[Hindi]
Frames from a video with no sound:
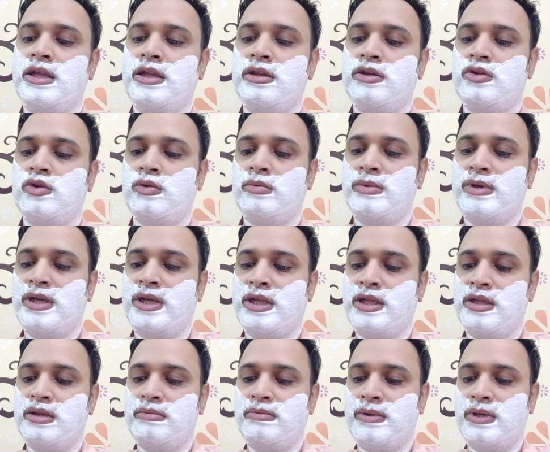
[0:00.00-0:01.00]
इसको
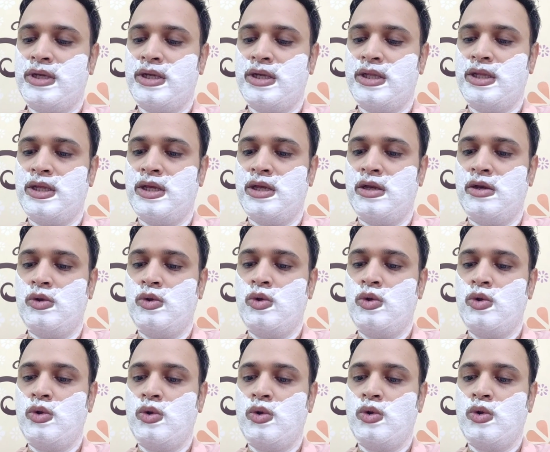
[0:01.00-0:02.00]
मैंने इस पे कर दिया
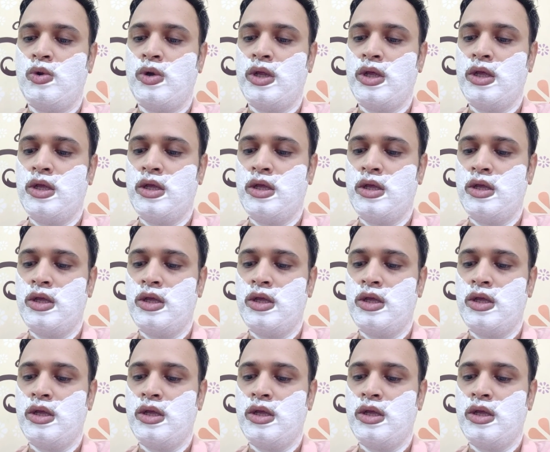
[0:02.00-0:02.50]
लोड